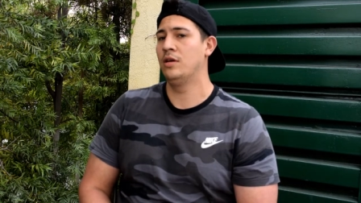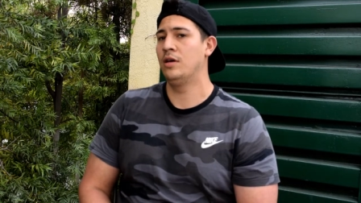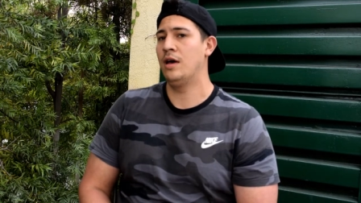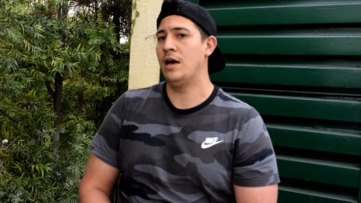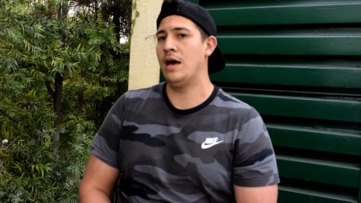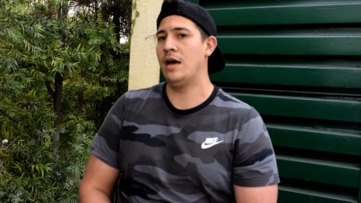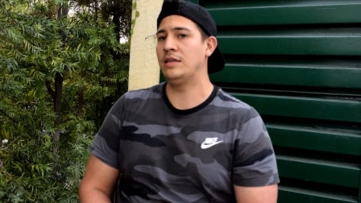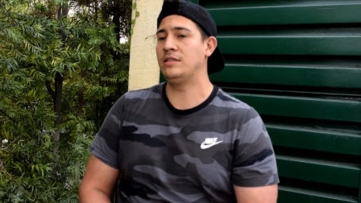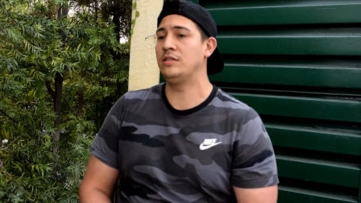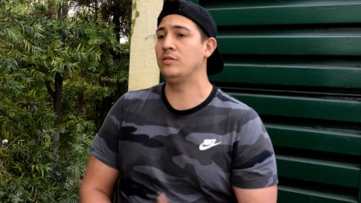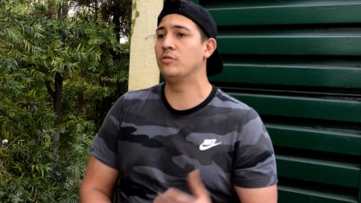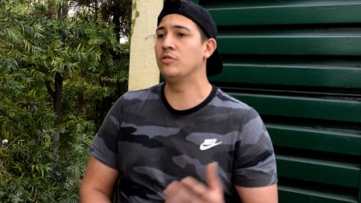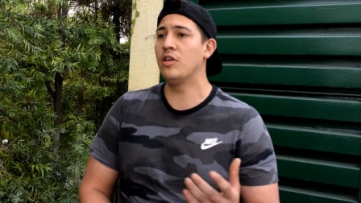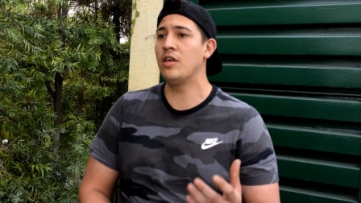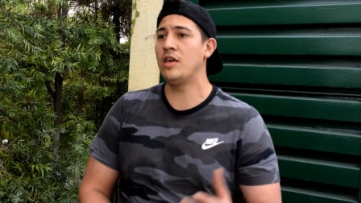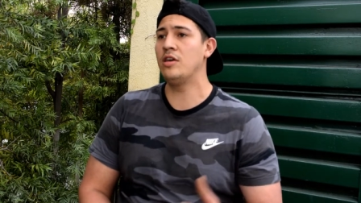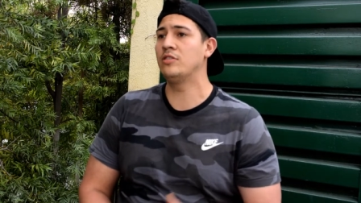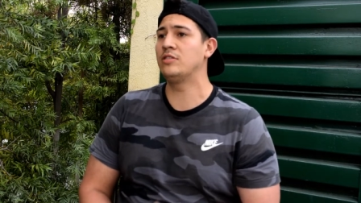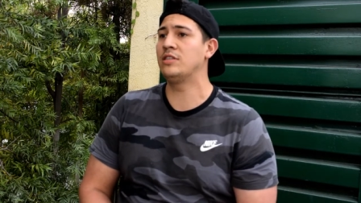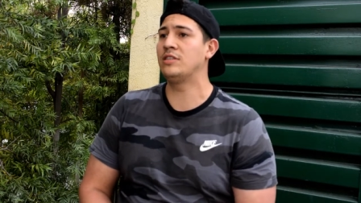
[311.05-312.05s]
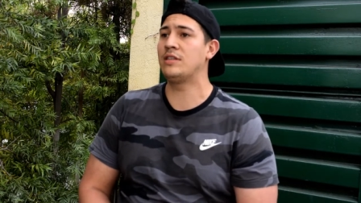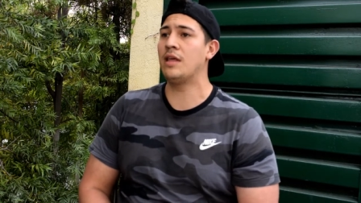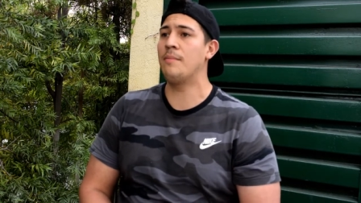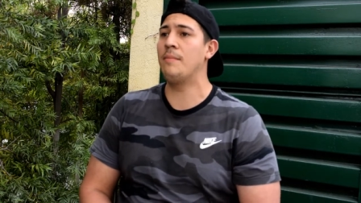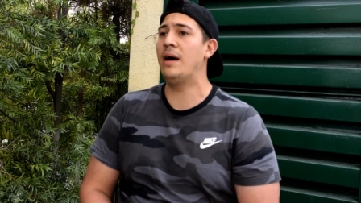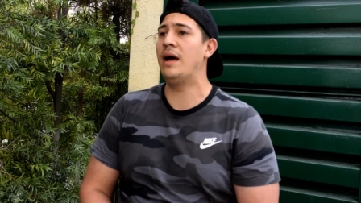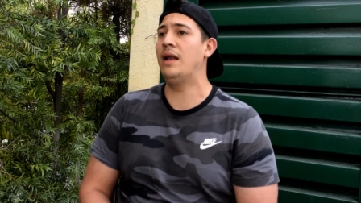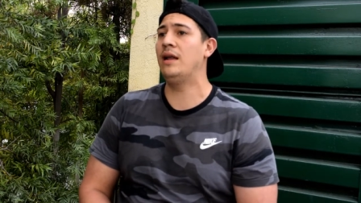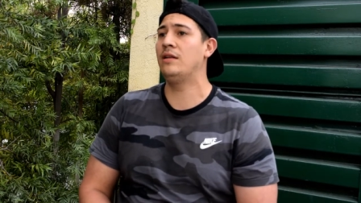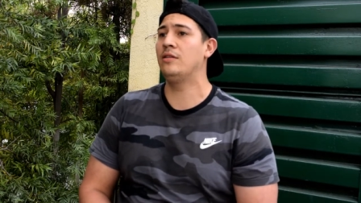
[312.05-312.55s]
Ah, si uno de ellos está
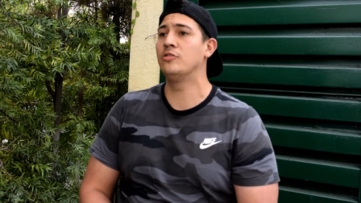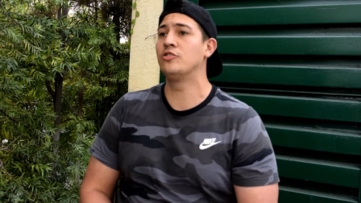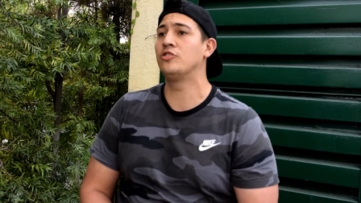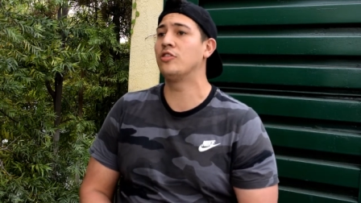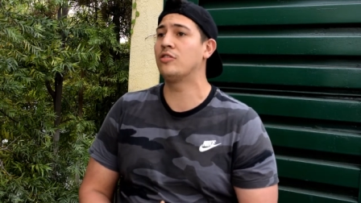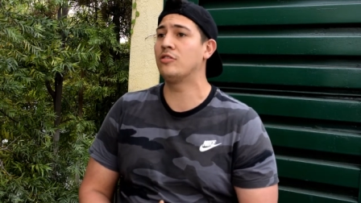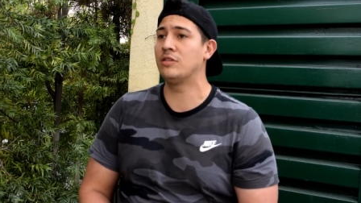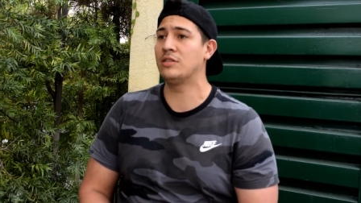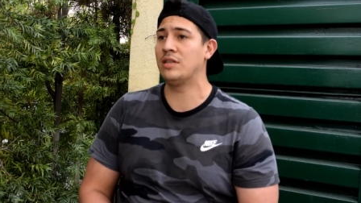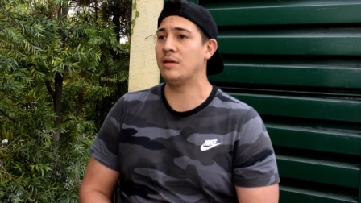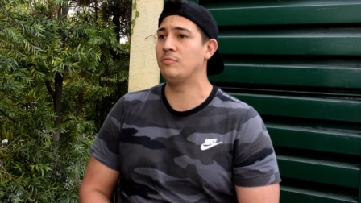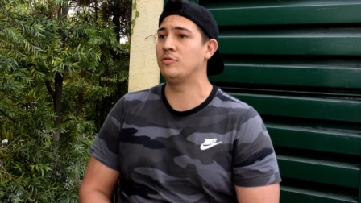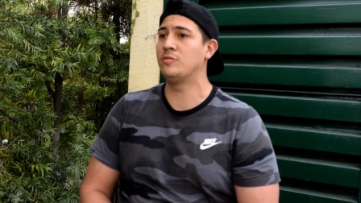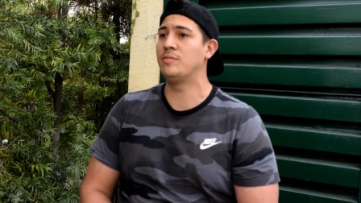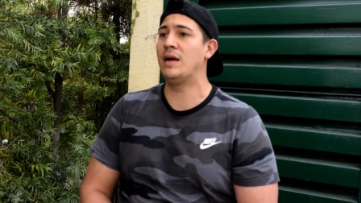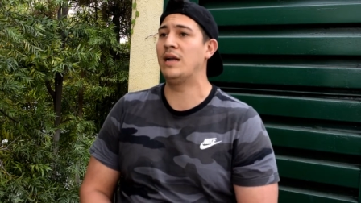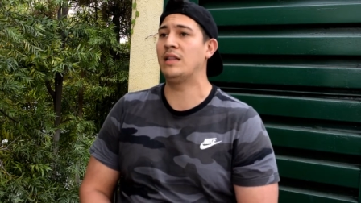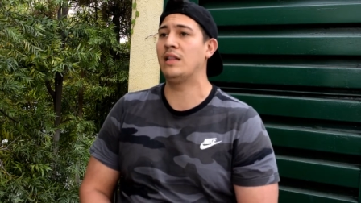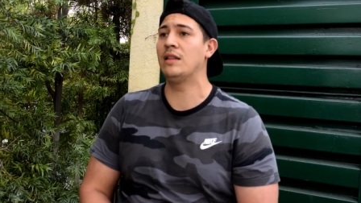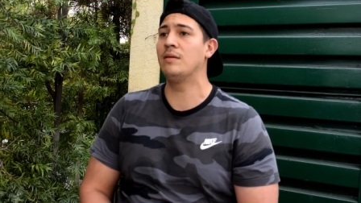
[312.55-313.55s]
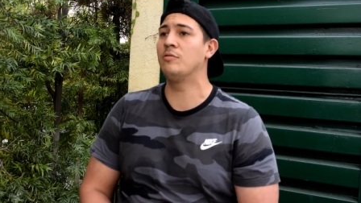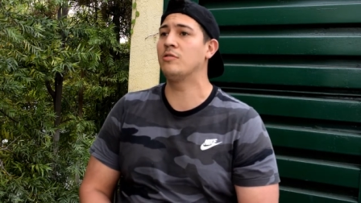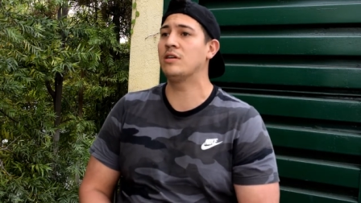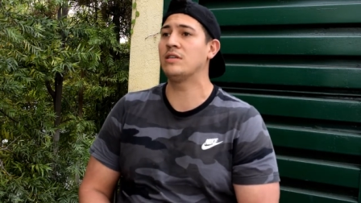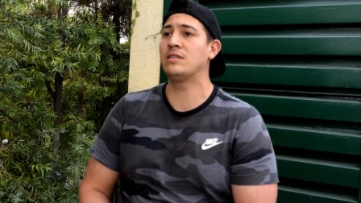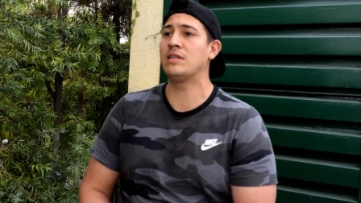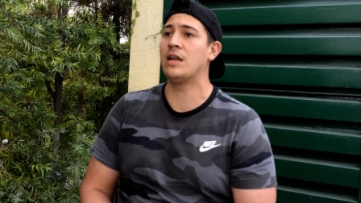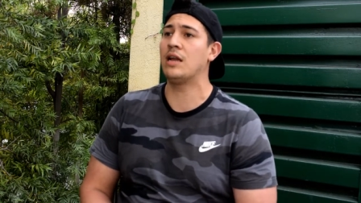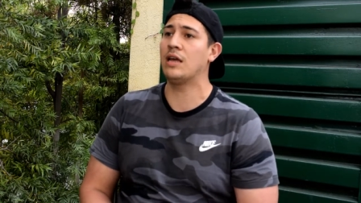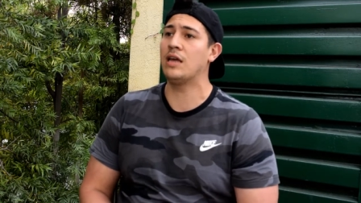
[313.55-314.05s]
mal, nosotros estamos mal. Tenemos que
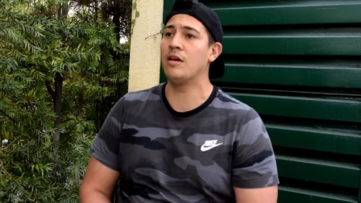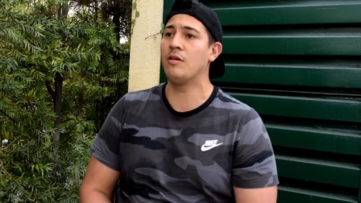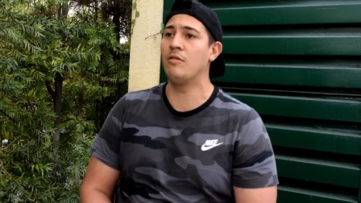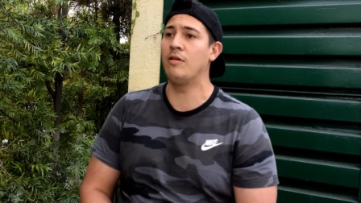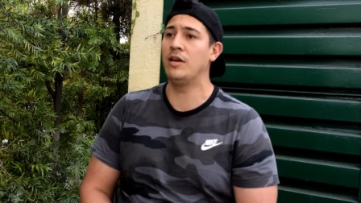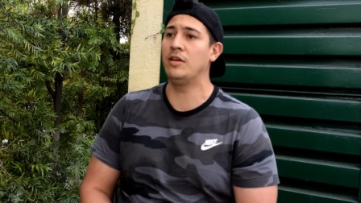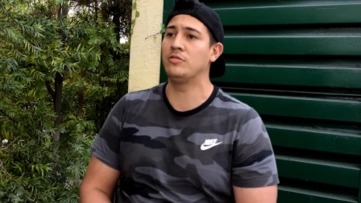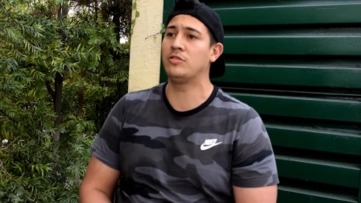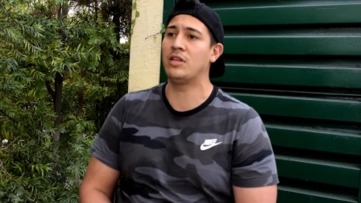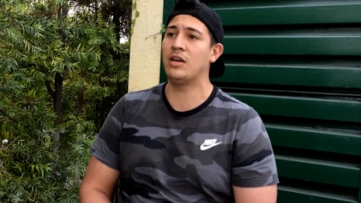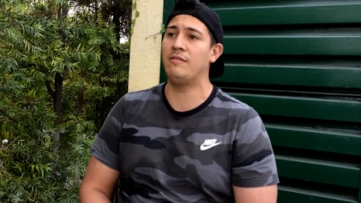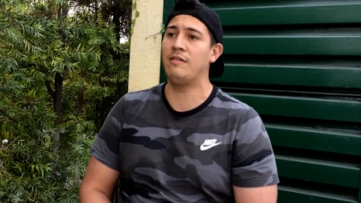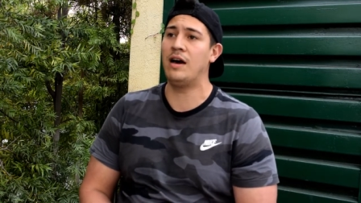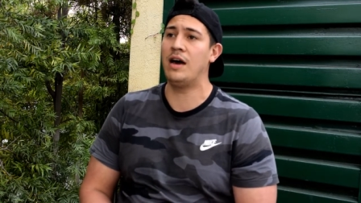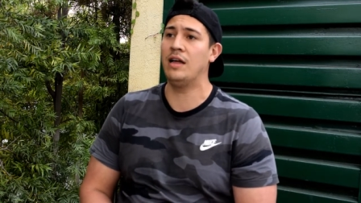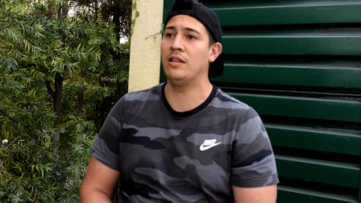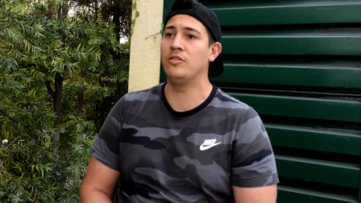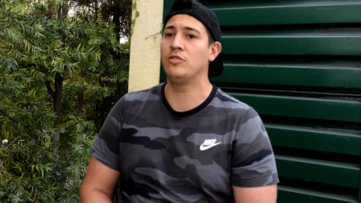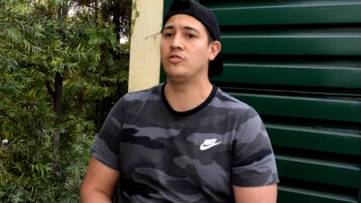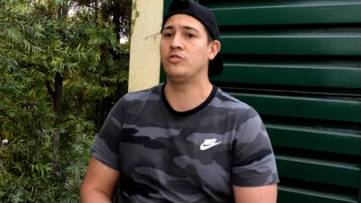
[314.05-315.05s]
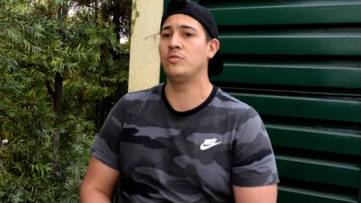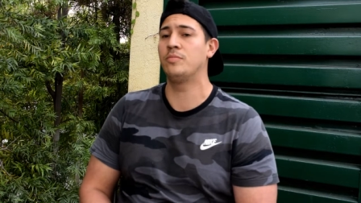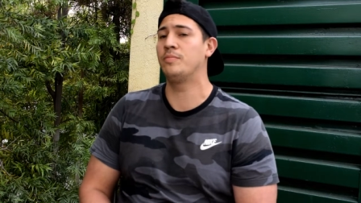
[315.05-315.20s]
estar aquí con ellos trabajando,